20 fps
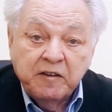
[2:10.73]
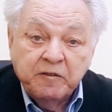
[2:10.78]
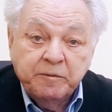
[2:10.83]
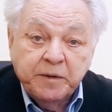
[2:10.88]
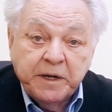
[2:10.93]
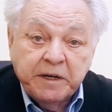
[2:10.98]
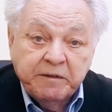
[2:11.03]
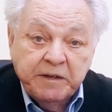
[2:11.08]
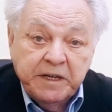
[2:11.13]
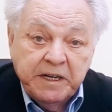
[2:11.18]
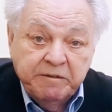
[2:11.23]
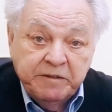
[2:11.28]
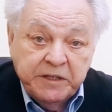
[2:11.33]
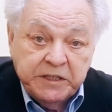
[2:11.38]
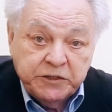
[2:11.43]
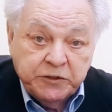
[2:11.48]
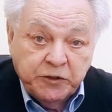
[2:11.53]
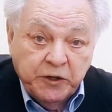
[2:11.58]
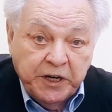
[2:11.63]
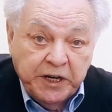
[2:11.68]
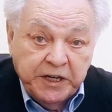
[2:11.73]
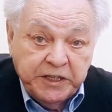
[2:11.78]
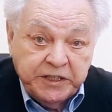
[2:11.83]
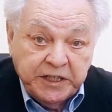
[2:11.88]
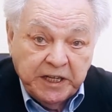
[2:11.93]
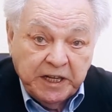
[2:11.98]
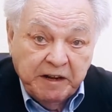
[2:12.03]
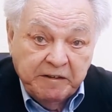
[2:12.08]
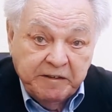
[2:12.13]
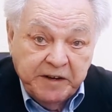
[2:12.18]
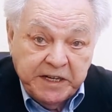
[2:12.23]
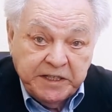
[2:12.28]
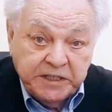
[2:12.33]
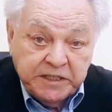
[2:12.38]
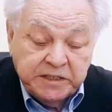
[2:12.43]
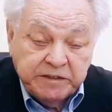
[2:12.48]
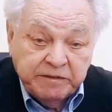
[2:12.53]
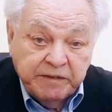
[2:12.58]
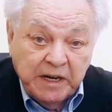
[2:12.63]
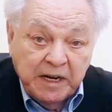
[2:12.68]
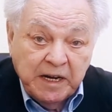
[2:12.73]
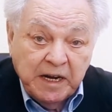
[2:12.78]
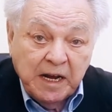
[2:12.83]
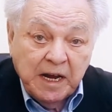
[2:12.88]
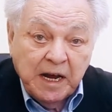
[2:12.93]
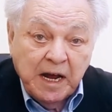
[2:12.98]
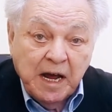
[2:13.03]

Впервые в истории человечества